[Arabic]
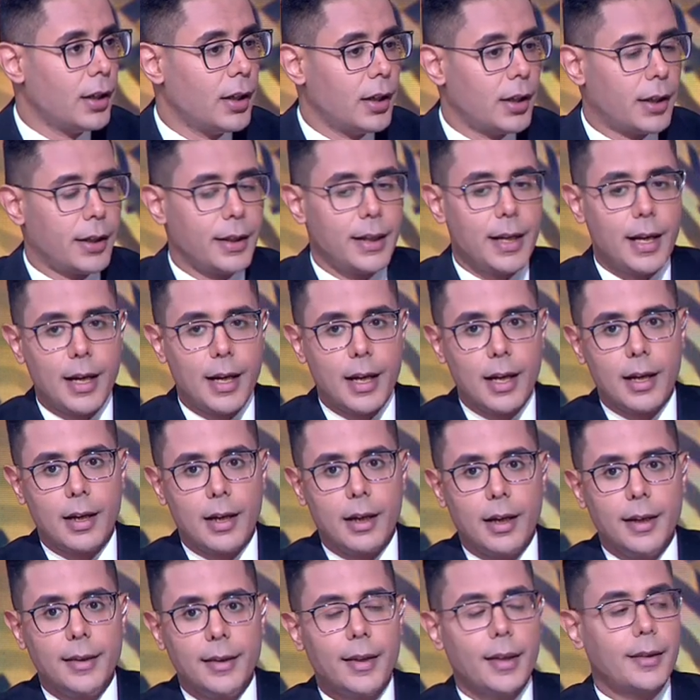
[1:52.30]
أن
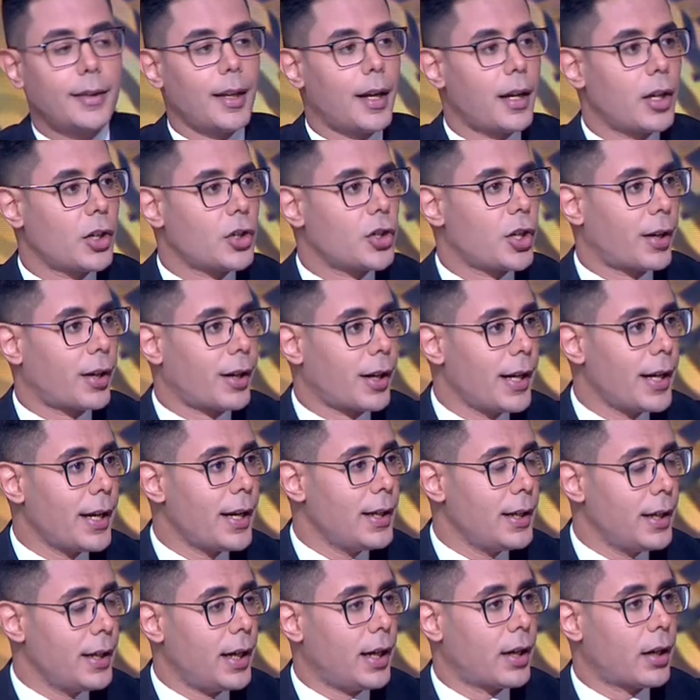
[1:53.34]
عند طارق جراية
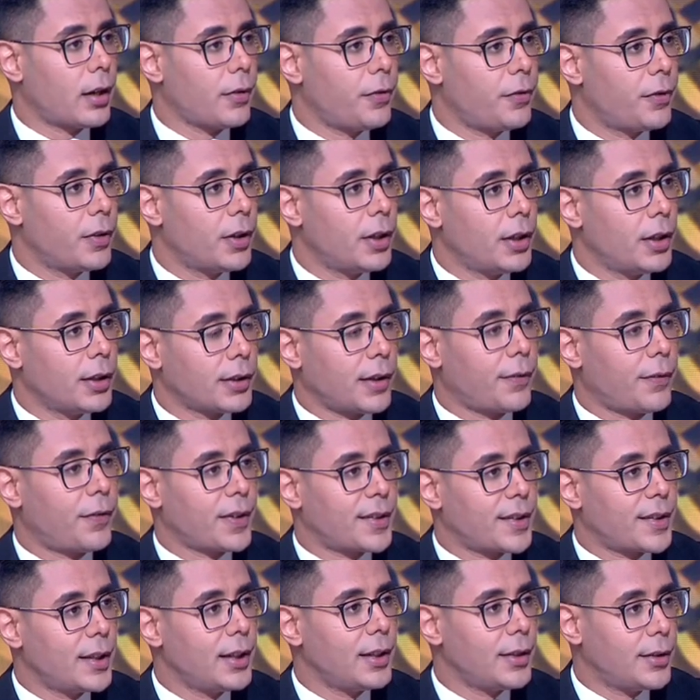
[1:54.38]
اللي يعرف
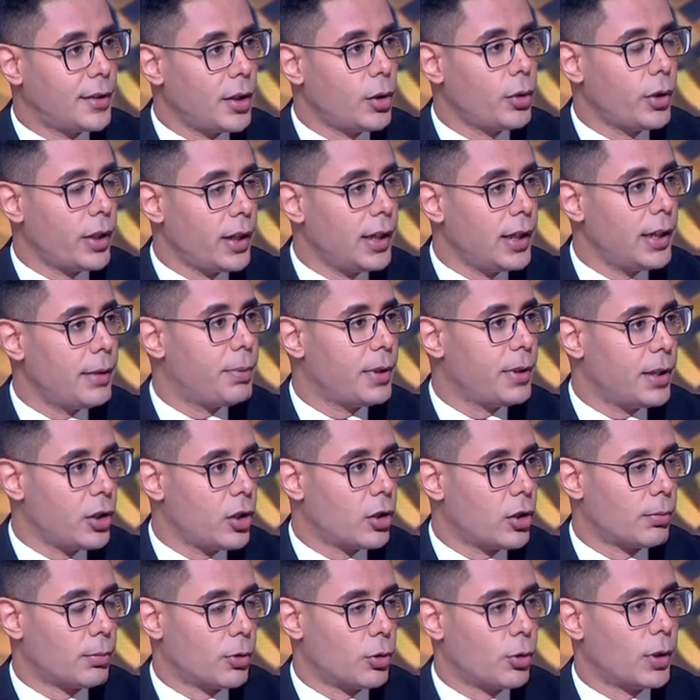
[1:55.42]
تفاصيل الدوري الليبي
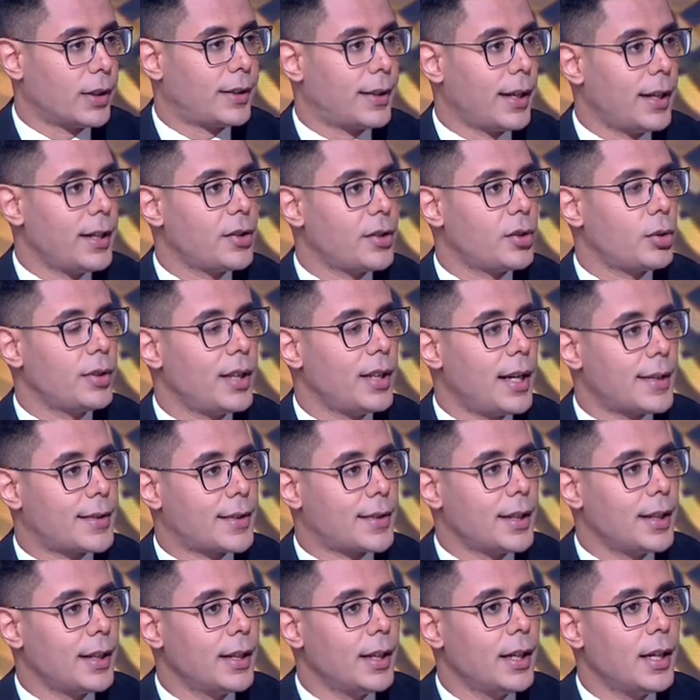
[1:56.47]
اليوم هو ثاني
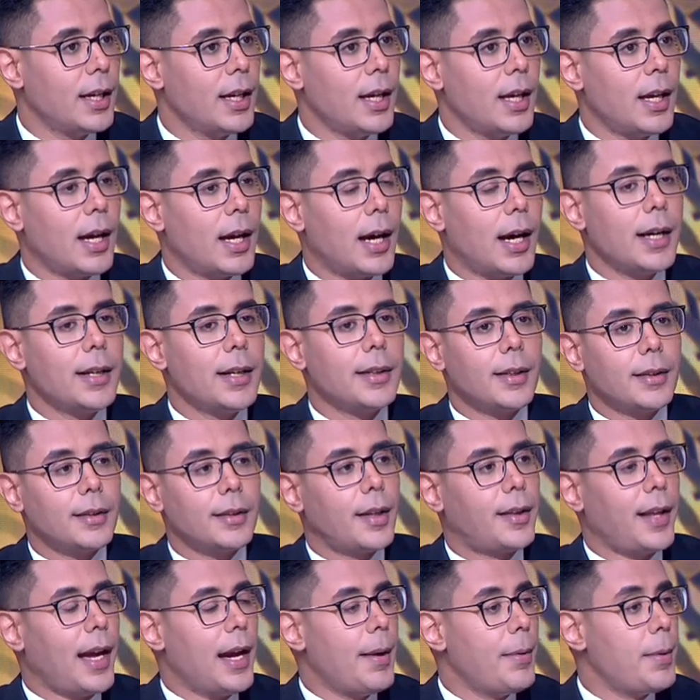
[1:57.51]
سداسي ايضا
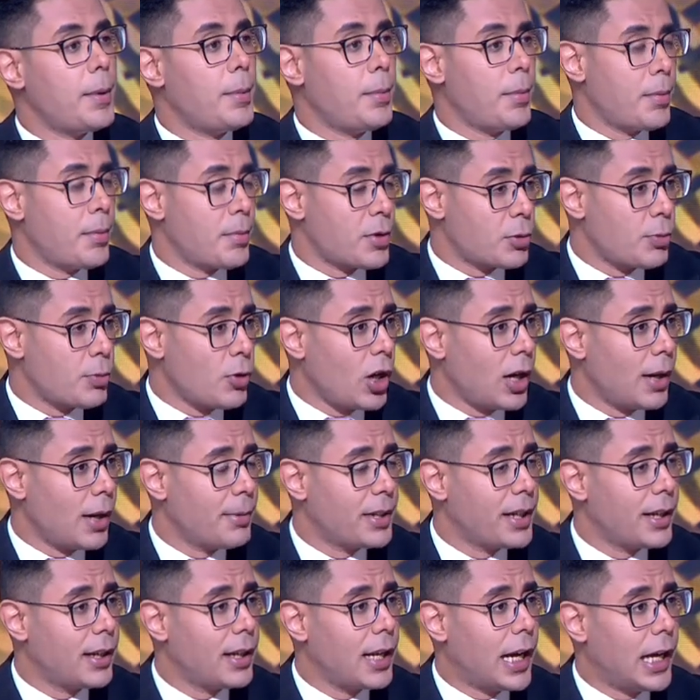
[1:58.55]
تتعامل مع مجموعه
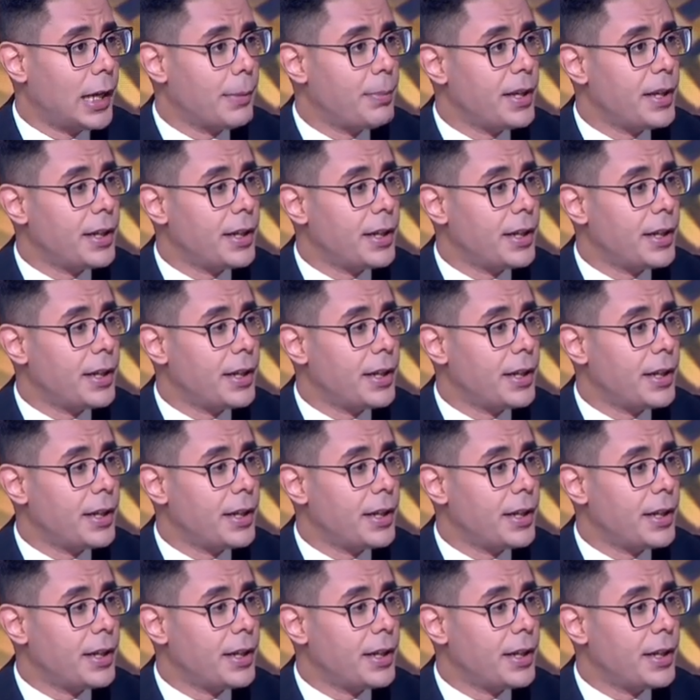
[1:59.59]
من اللاعبين